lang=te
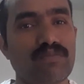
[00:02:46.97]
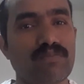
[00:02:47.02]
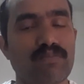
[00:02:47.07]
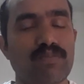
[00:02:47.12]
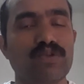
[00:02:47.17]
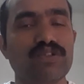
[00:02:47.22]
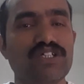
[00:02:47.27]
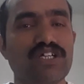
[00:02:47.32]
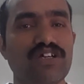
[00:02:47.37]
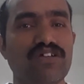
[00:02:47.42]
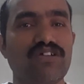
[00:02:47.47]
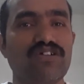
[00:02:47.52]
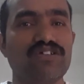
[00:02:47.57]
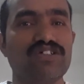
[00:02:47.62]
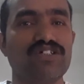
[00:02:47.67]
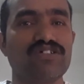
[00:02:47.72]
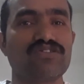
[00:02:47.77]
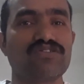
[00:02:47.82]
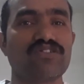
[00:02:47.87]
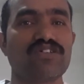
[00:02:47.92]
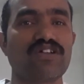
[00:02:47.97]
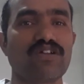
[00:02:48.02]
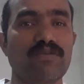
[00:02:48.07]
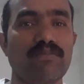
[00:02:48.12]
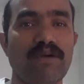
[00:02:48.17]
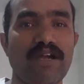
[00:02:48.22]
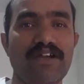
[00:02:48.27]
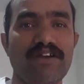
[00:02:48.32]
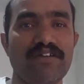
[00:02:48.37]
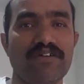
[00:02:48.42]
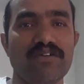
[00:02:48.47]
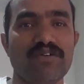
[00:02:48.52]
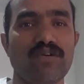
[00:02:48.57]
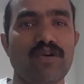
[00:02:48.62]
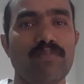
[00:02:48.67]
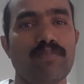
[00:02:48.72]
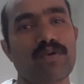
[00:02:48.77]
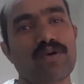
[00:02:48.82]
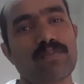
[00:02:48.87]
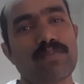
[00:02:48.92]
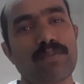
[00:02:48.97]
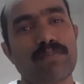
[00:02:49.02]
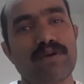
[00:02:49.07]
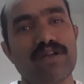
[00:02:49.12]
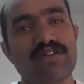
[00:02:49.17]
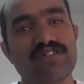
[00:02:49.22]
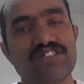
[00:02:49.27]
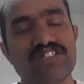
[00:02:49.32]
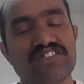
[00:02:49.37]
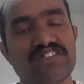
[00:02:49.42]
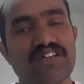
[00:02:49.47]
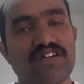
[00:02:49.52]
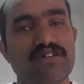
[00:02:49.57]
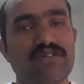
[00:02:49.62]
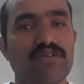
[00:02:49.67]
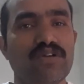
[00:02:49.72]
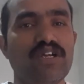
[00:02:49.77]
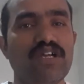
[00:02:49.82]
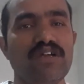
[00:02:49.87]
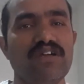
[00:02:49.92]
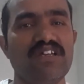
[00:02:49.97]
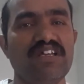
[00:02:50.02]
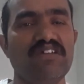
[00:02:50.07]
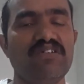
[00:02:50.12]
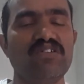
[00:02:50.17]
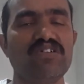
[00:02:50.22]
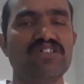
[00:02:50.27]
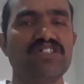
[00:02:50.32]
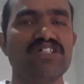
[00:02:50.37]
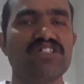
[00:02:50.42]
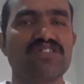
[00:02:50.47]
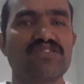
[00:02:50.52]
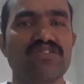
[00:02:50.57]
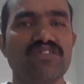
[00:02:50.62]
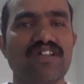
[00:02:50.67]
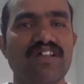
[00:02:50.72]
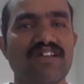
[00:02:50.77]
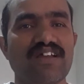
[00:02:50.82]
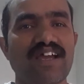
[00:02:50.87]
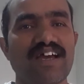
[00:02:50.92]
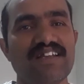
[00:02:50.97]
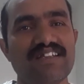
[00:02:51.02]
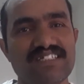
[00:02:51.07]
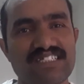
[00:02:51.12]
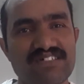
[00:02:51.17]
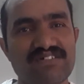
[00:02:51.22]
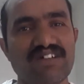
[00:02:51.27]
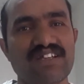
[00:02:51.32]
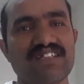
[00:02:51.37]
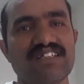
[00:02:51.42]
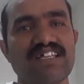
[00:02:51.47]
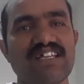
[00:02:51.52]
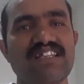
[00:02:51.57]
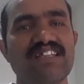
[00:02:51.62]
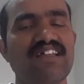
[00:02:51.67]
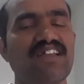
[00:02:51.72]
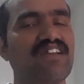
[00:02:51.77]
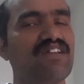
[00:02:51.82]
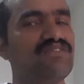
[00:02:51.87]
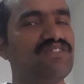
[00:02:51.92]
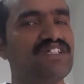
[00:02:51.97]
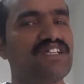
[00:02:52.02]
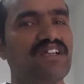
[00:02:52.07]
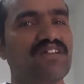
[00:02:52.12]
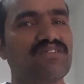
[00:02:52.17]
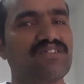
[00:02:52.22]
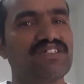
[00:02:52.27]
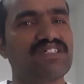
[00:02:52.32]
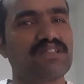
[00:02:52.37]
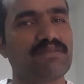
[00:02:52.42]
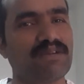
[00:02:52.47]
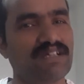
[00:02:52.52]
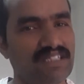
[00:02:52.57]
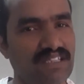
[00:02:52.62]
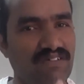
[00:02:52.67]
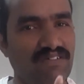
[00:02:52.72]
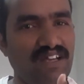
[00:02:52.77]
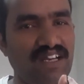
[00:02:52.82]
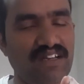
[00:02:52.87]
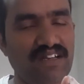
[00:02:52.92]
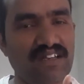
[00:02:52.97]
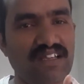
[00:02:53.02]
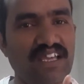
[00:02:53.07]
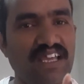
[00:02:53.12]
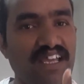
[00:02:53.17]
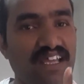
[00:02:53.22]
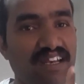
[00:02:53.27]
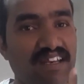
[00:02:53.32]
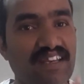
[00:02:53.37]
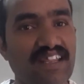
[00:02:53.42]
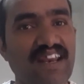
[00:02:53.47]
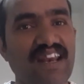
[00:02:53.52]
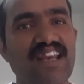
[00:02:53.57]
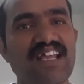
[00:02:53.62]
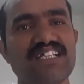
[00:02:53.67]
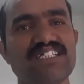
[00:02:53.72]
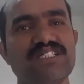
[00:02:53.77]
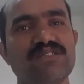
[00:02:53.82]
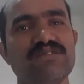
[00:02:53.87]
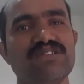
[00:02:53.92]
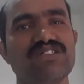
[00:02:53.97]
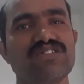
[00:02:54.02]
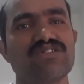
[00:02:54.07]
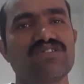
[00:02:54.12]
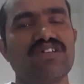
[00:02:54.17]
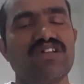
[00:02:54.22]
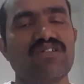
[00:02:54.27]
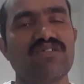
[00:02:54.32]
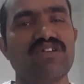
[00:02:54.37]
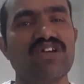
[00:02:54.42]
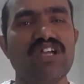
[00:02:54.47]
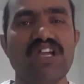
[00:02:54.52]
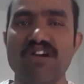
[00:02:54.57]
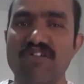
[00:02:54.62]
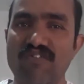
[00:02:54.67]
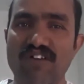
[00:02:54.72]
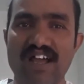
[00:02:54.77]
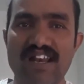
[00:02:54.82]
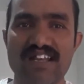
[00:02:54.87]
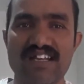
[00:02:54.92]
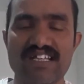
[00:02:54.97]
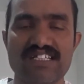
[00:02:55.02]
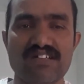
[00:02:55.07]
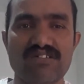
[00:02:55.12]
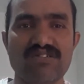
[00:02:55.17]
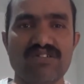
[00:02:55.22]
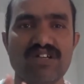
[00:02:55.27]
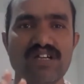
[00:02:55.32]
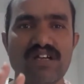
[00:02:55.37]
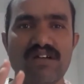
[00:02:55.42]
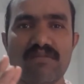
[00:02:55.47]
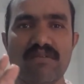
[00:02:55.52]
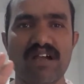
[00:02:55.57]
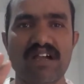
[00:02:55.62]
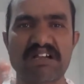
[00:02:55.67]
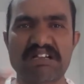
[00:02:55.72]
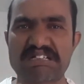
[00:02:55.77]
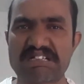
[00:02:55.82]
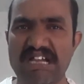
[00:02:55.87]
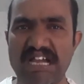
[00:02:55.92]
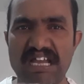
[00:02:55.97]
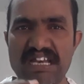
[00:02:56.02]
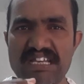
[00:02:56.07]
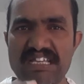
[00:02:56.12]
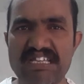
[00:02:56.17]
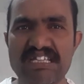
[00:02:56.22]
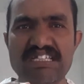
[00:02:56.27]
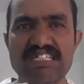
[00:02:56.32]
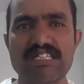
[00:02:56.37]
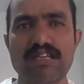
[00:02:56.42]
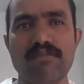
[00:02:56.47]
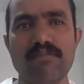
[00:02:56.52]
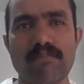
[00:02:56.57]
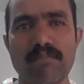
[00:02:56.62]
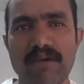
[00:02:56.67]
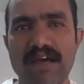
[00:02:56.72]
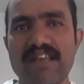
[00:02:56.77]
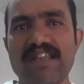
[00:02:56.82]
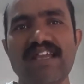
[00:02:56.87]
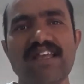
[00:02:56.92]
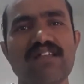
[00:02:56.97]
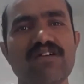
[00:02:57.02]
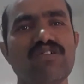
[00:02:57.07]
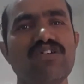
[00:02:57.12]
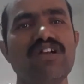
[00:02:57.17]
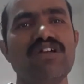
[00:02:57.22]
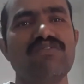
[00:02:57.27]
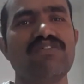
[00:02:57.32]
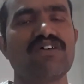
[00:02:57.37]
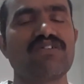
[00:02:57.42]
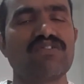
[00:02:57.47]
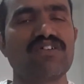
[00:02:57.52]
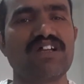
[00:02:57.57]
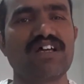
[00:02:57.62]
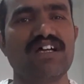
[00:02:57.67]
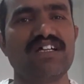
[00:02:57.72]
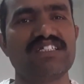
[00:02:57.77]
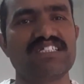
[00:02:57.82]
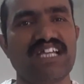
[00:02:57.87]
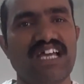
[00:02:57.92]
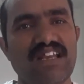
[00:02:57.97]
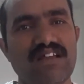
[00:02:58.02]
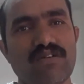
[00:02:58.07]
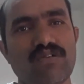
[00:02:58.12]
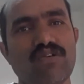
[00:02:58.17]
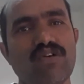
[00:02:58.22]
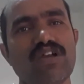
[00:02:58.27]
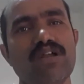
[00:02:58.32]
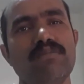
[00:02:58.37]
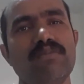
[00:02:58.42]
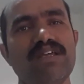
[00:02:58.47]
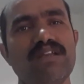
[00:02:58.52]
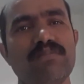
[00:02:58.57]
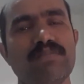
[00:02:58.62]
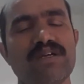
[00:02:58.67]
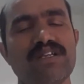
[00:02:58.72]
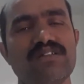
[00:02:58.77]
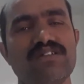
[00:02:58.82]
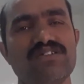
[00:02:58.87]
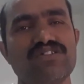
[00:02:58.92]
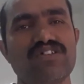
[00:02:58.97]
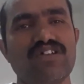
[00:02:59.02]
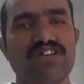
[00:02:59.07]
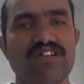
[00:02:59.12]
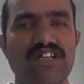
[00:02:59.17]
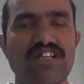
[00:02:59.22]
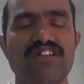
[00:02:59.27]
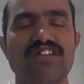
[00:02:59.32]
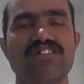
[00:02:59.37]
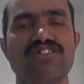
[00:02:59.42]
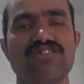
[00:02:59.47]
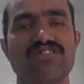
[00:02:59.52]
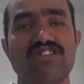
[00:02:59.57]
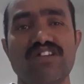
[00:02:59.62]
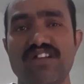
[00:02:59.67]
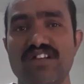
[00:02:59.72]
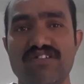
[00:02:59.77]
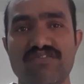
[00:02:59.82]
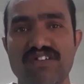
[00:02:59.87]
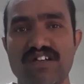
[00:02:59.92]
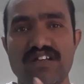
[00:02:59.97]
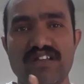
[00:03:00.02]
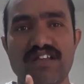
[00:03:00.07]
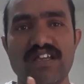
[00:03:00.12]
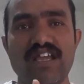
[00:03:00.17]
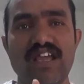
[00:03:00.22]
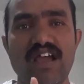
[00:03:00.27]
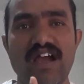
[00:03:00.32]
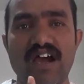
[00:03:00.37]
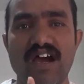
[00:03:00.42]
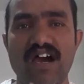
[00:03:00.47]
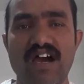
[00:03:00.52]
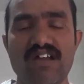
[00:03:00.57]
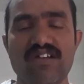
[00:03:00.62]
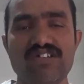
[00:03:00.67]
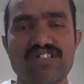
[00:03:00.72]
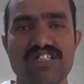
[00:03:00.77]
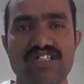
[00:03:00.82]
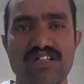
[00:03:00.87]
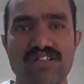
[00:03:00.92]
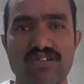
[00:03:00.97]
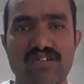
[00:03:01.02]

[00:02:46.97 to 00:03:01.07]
పూజ గదిలో చేస్తుంటారు బయట గొప్ప గొప్ప పనులు చేసినట్టు ఎన్నో చేస్తుంటారు కానీ చివరికి తల్లిదండ్రుల విషయానికి వస్తే మాత్రం వాళ్ళని నిర్లక్ష్యం చేస్తున్నారు వాళ్ళని అసలు కనీసం మర్యాద కూడా ఇవ్వకుండా చాలా ఘోరమైన పరిస్థితుల్లో నెట్టేస్తున్నారు ఇటువంటి ఆలోచన